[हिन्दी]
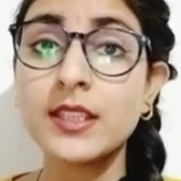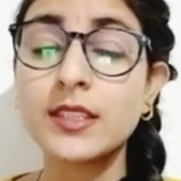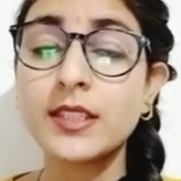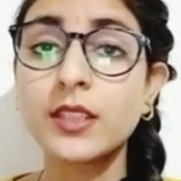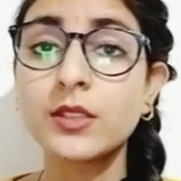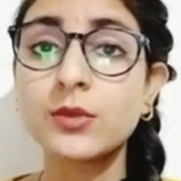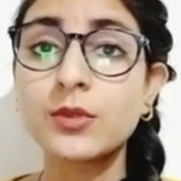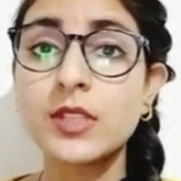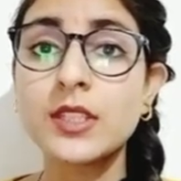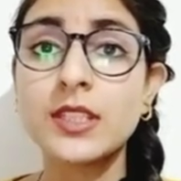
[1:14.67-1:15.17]
इस
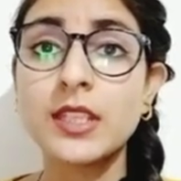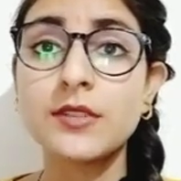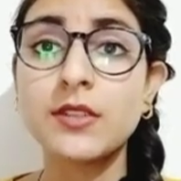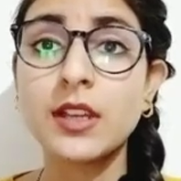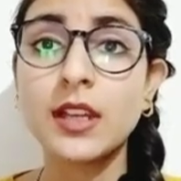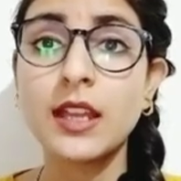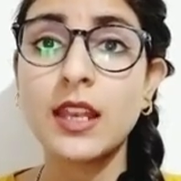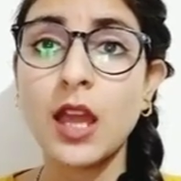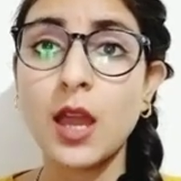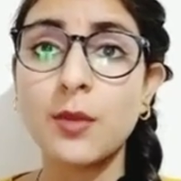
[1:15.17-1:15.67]
अनूठी
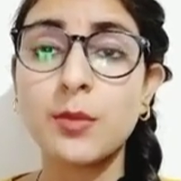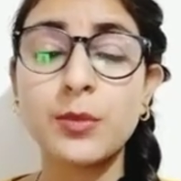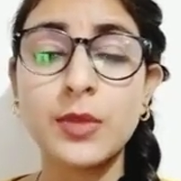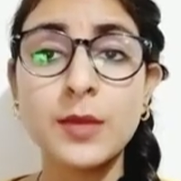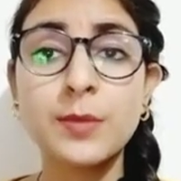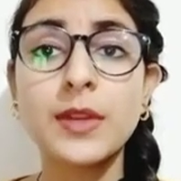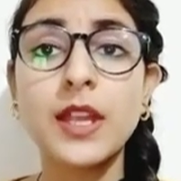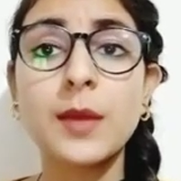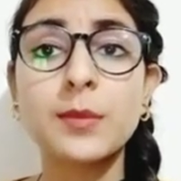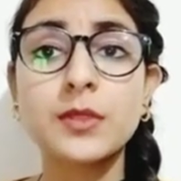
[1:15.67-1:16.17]
सेवा का लाभ
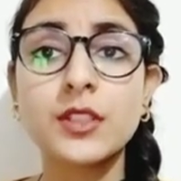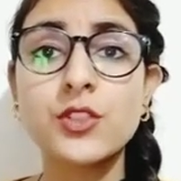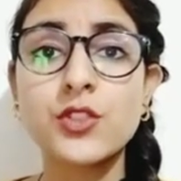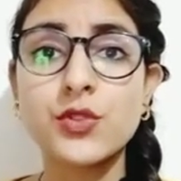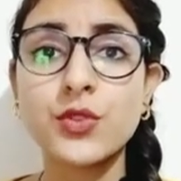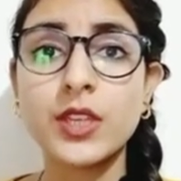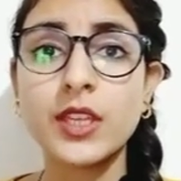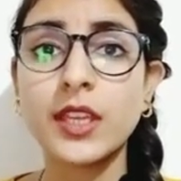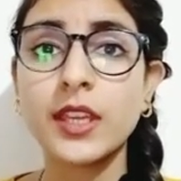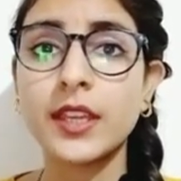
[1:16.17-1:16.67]
भी प्राप्त कर
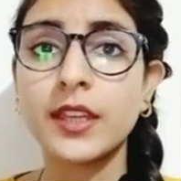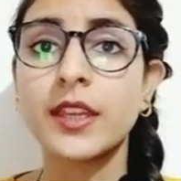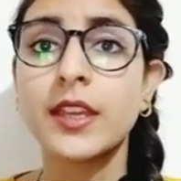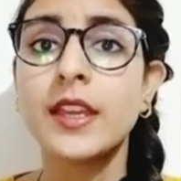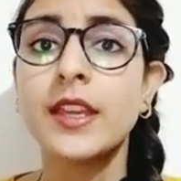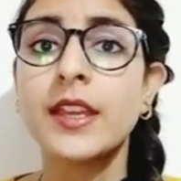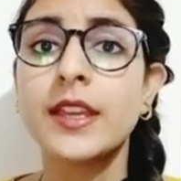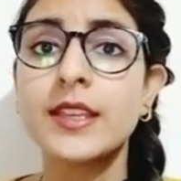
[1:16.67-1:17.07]
चुके हैं